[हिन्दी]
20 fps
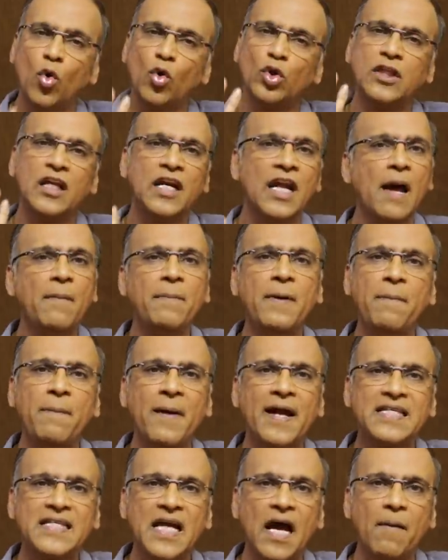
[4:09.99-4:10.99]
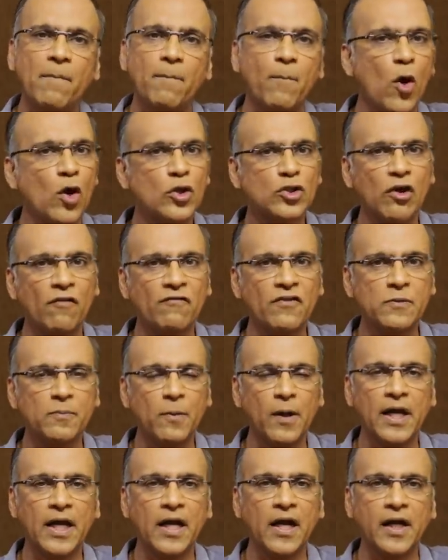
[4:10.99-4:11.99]
उतना भी पैसा बॉक्स ऑफिस
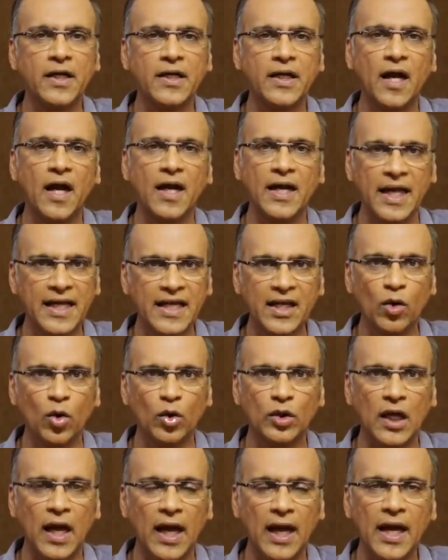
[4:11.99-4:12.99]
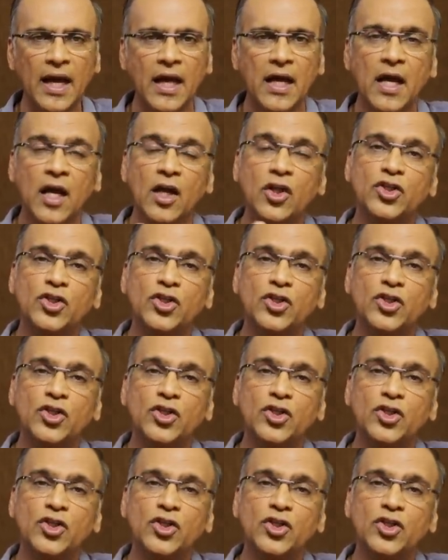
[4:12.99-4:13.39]
पर इकट्ठा नहीं होता है